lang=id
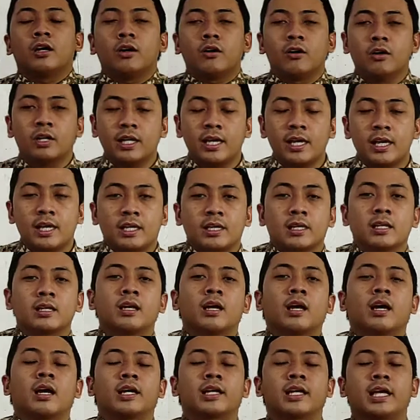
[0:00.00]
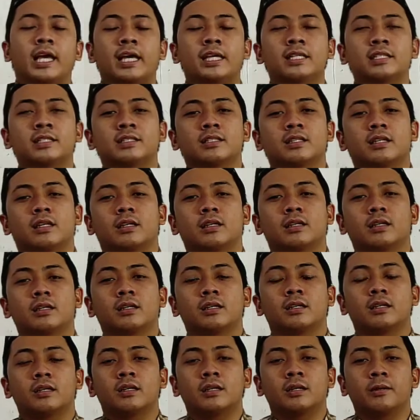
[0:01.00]
Oke, okay, guys,
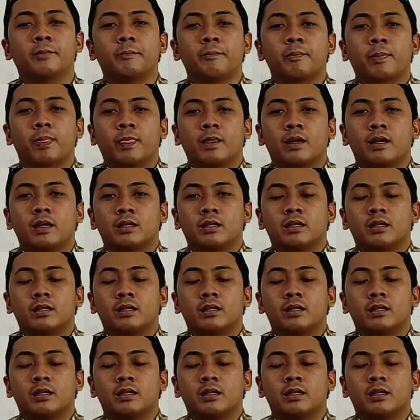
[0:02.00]
uh,